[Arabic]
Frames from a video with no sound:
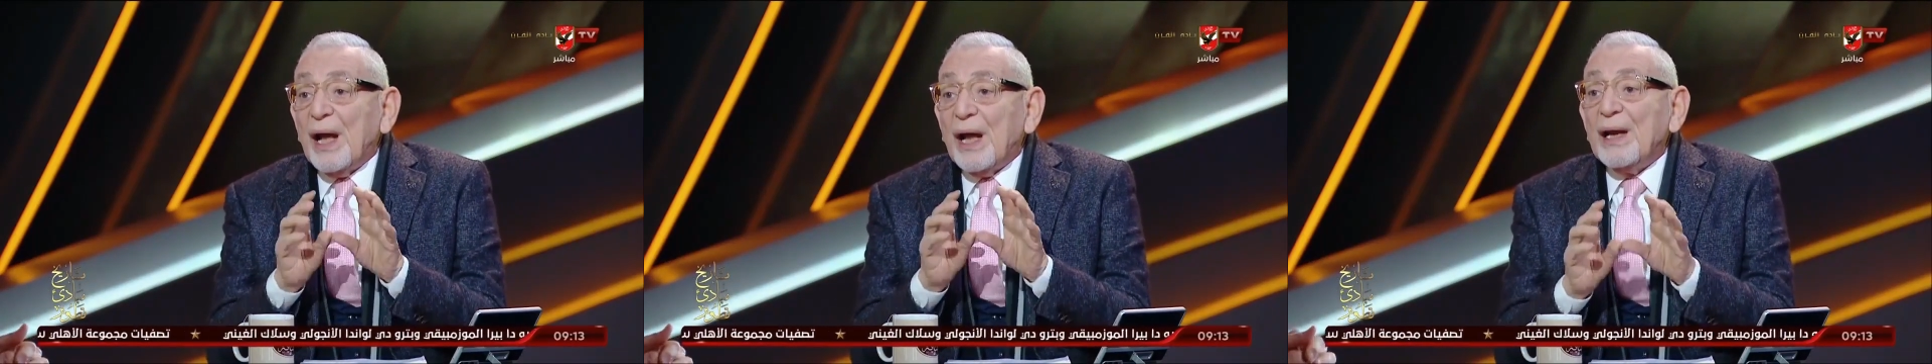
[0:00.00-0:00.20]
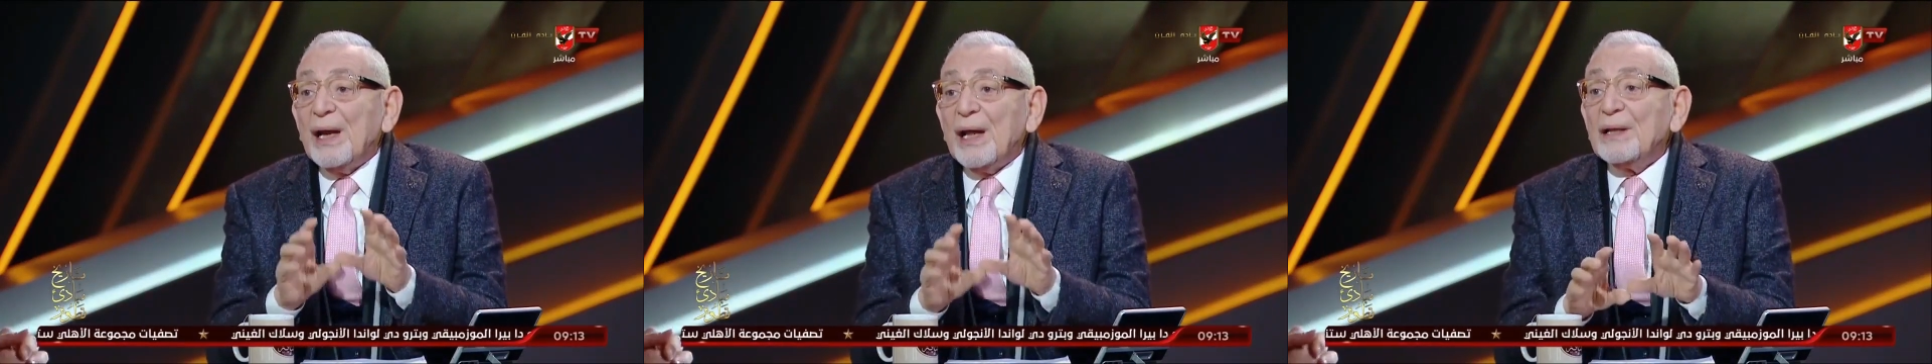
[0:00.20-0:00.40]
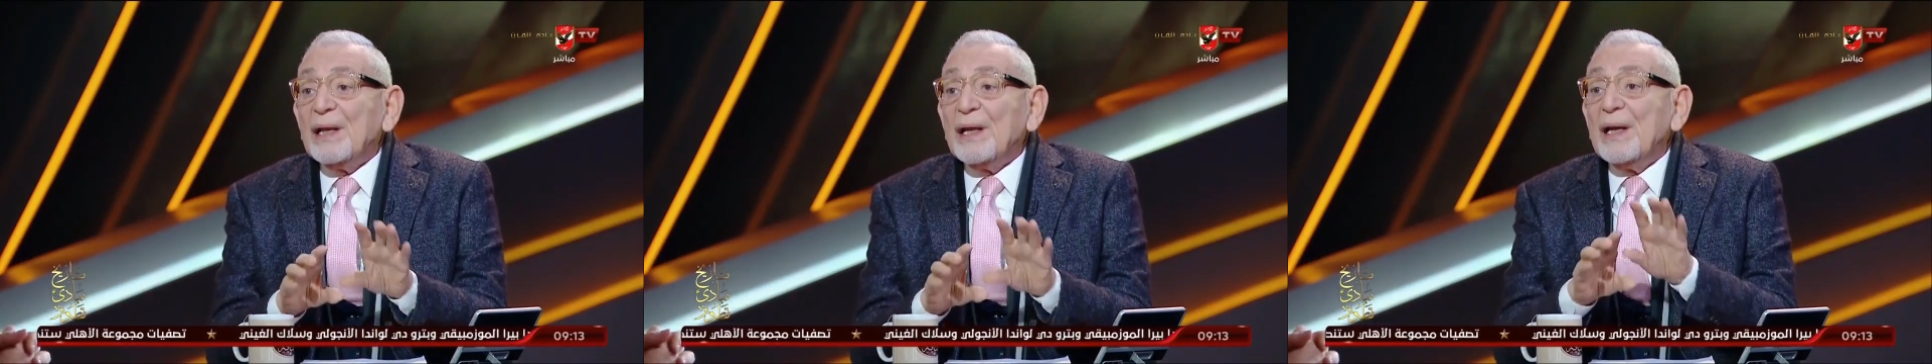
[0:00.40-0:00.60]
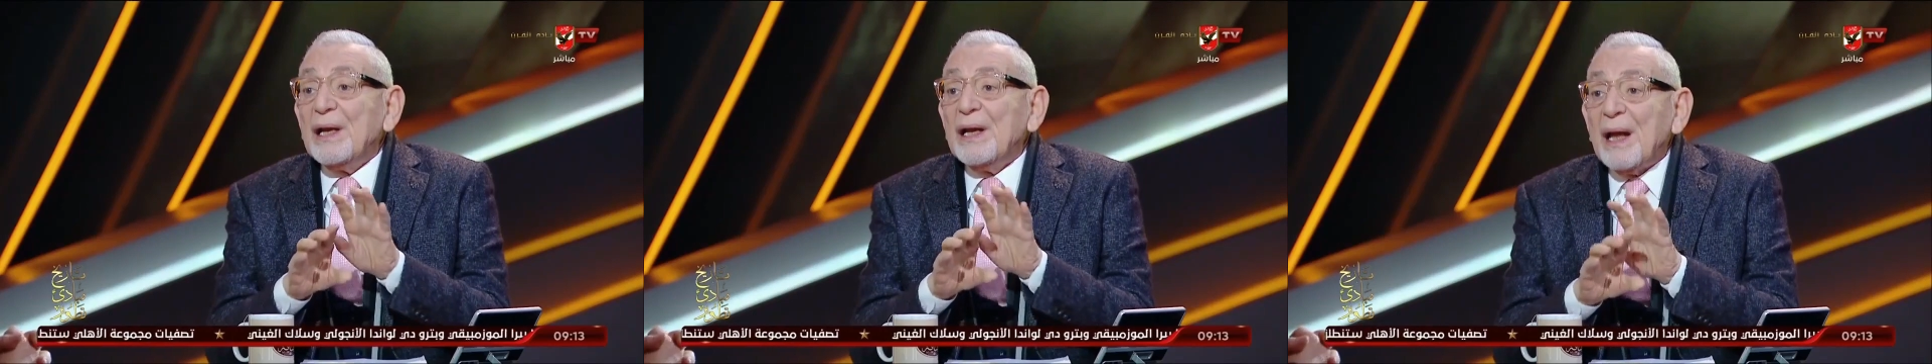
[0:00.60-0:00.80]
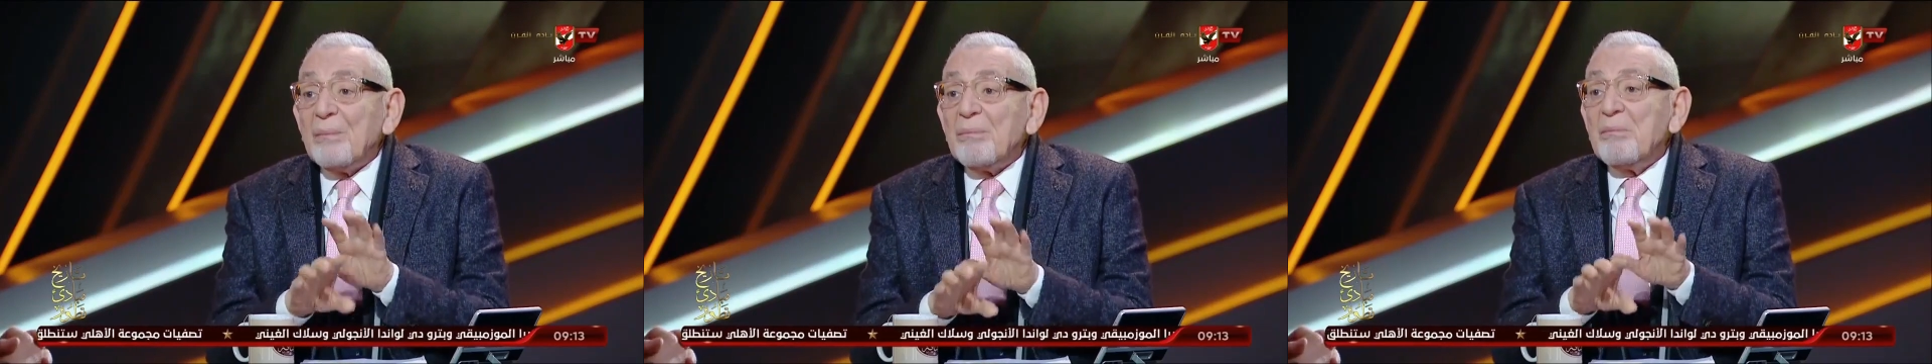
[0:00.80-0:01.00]
الذي
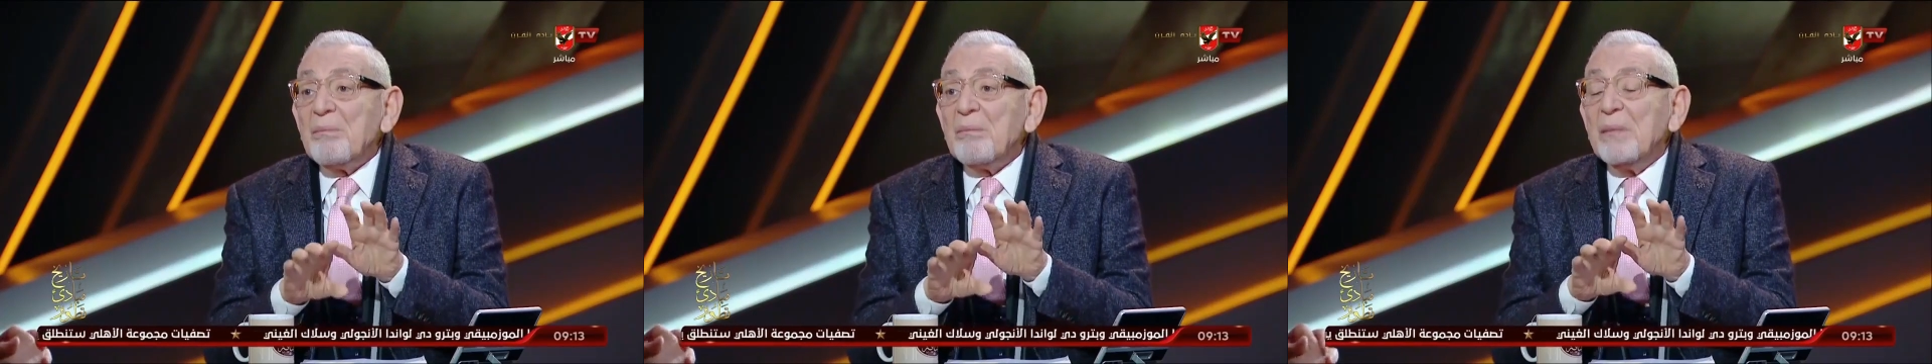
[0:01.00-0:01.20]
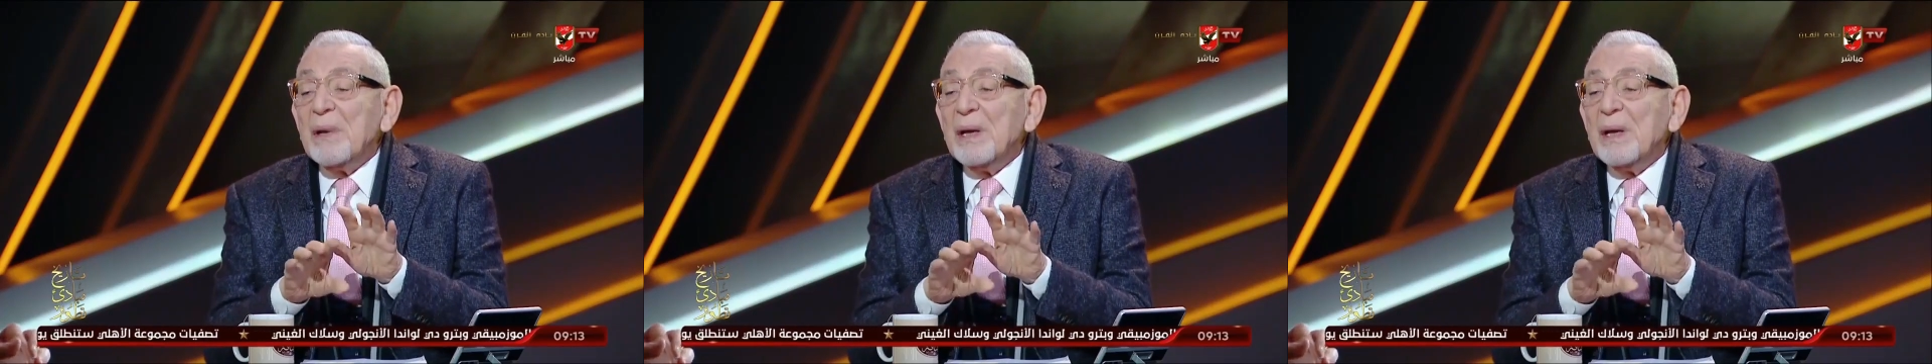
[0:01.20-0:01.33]
لم